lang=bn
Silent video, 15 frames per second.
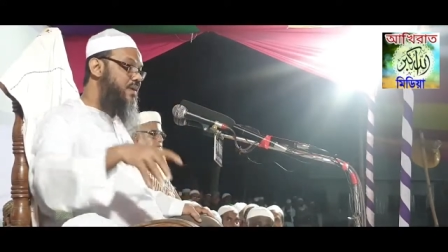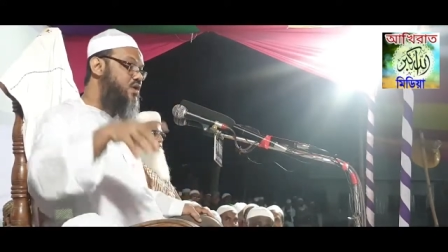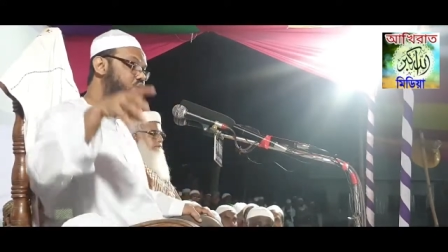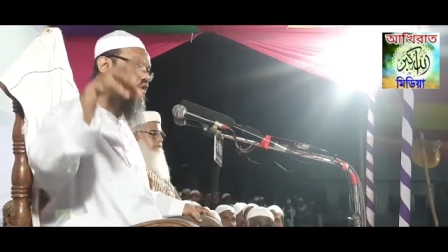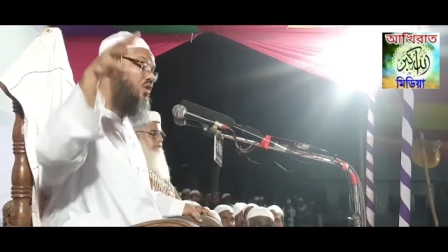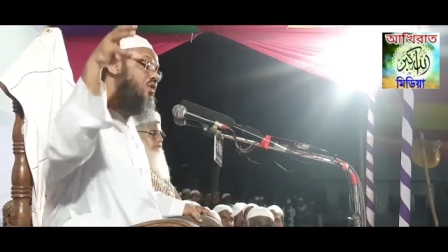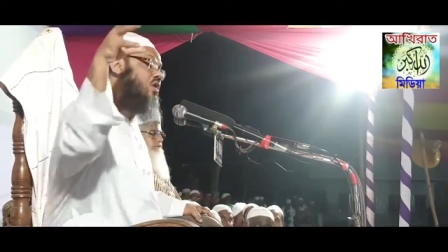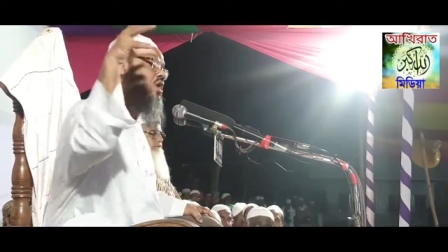আমার
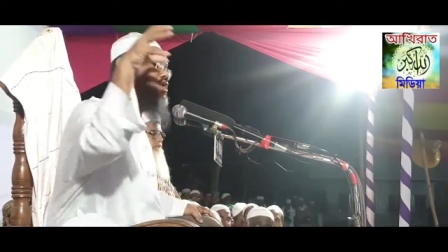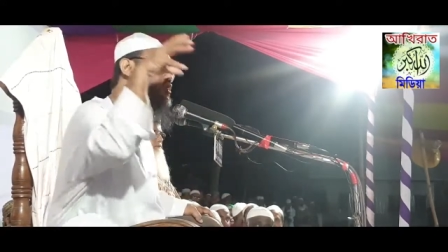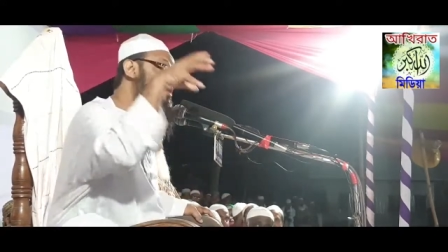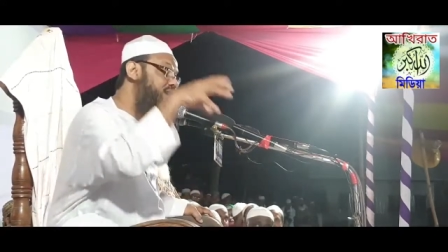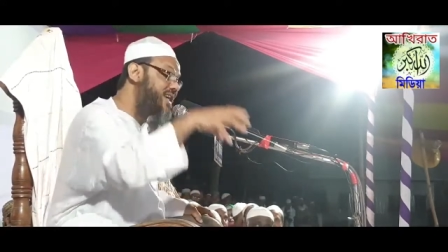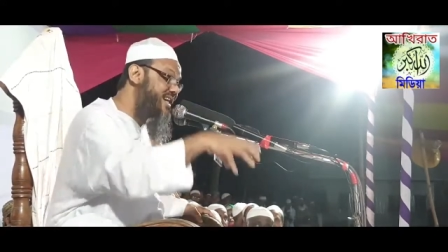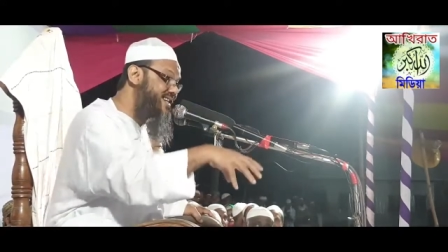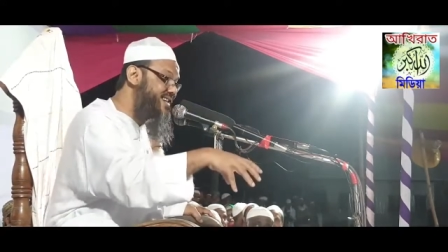শরীরের অংশ
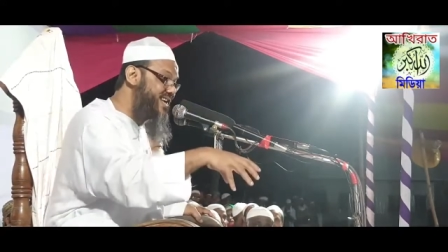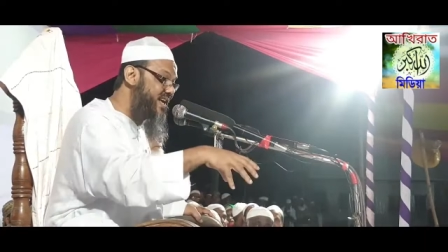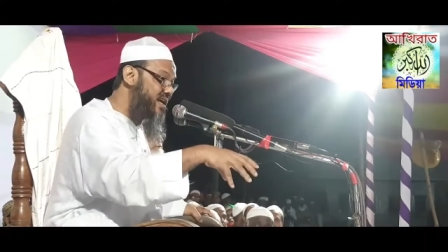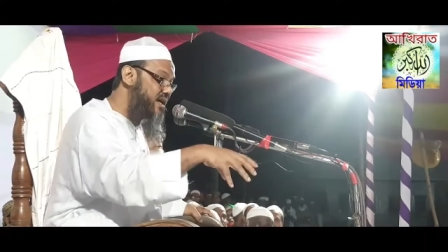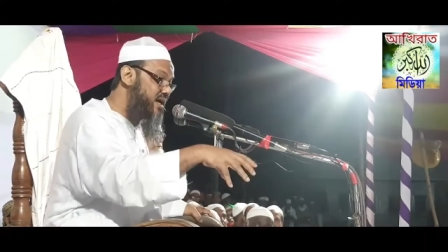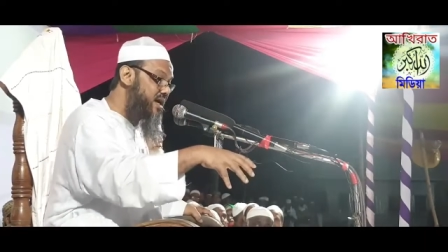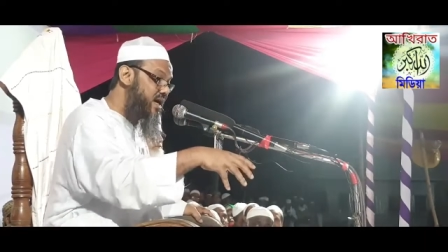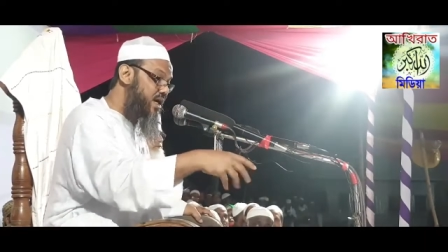কিডনি
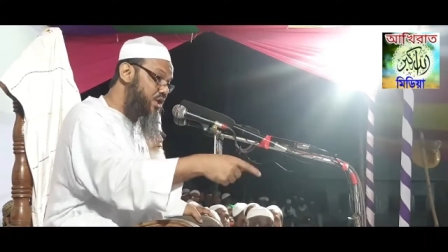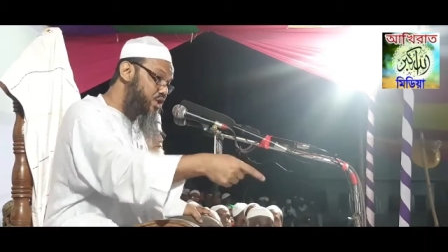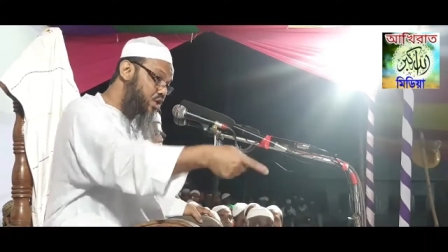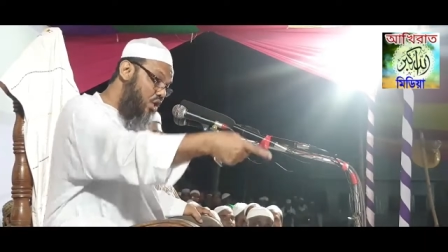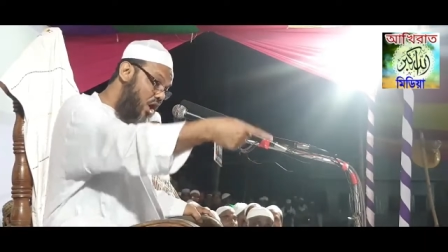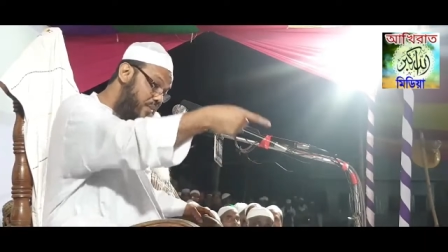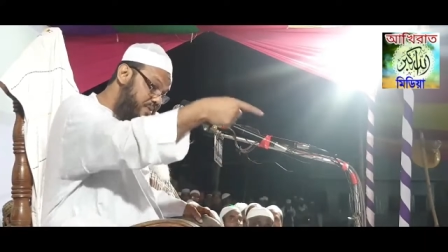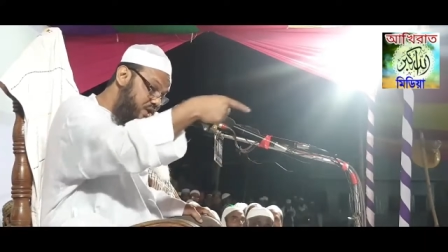কিন্তু
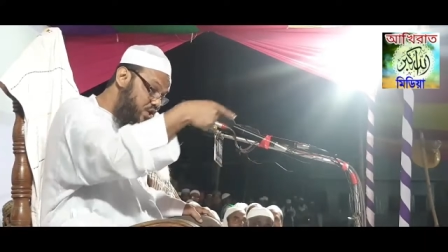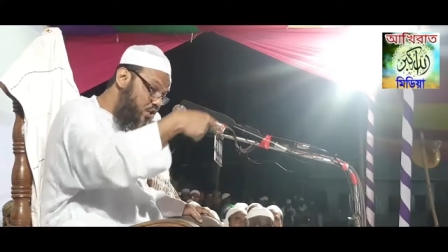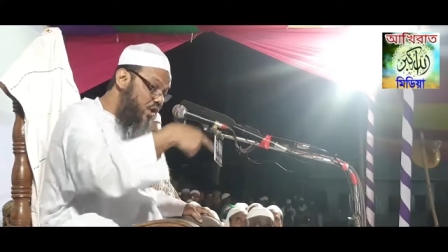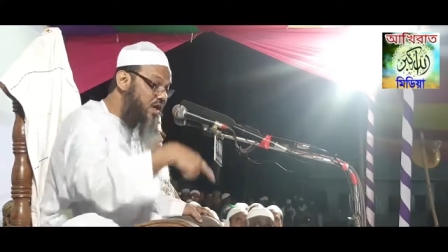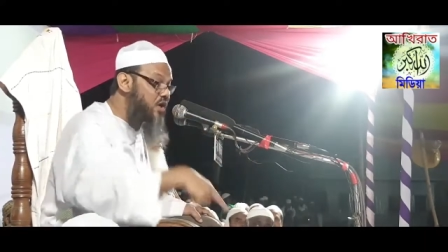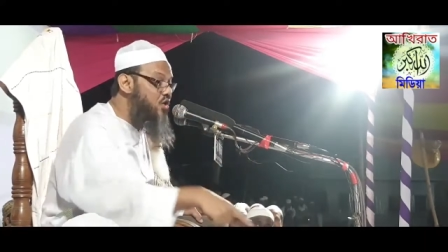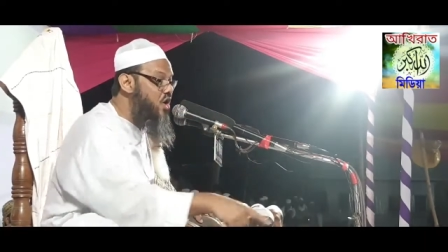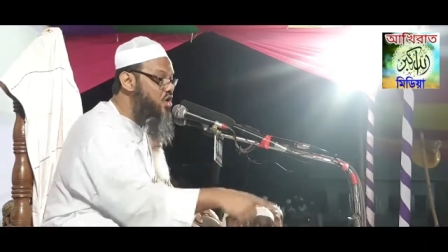সবই
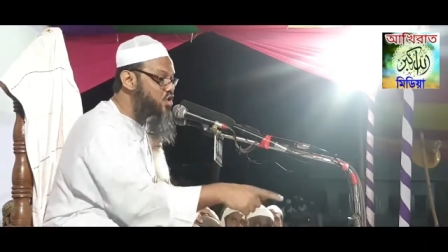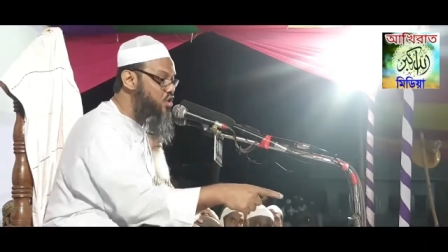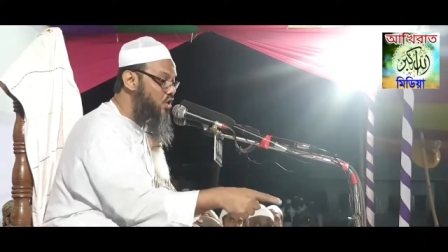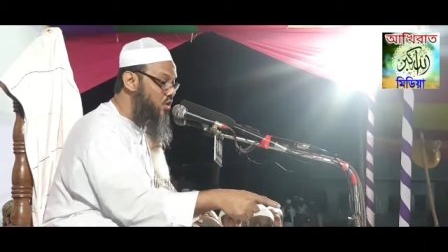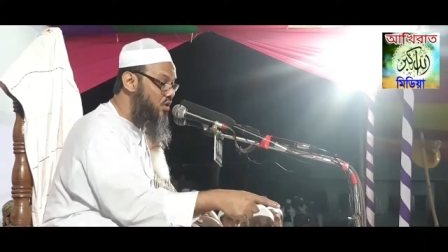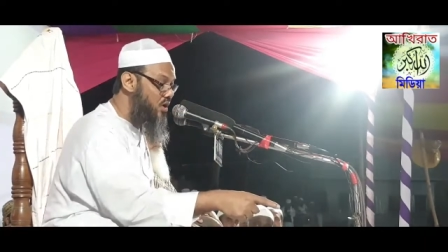শরীরের অংশ